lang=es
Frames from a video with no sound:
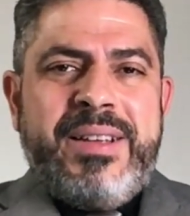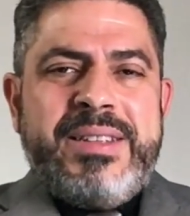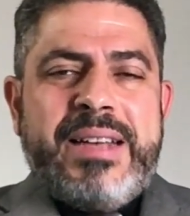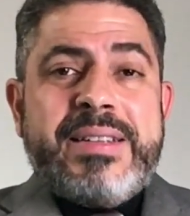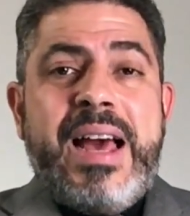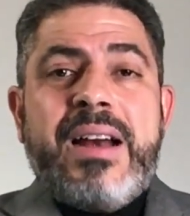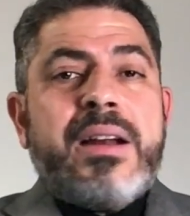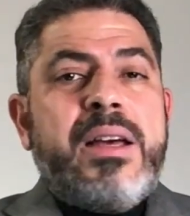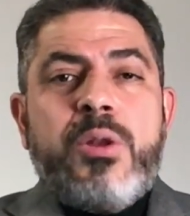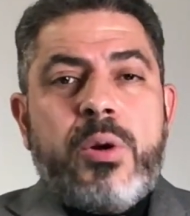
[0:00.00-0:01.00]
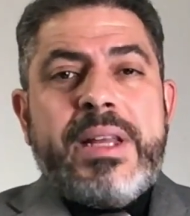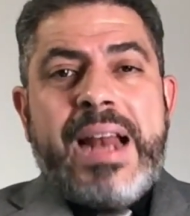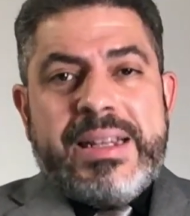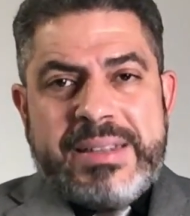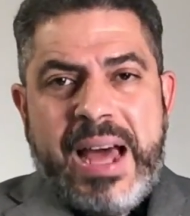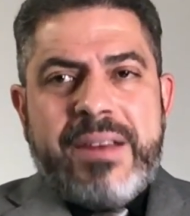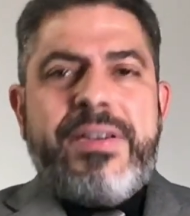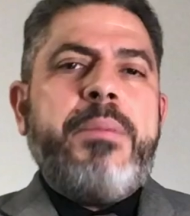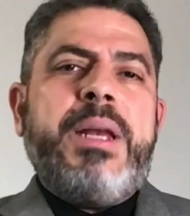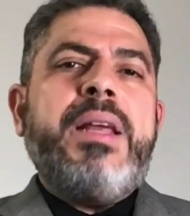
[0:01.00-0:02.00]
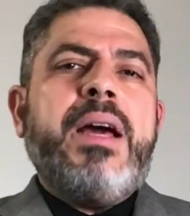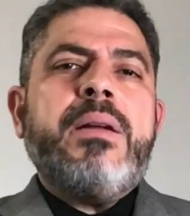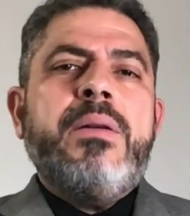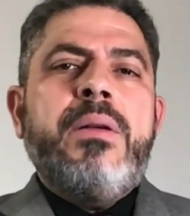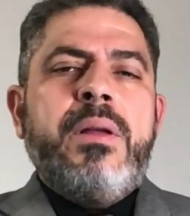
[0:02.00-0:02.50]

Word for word: ya sea alrededor del altar familiar.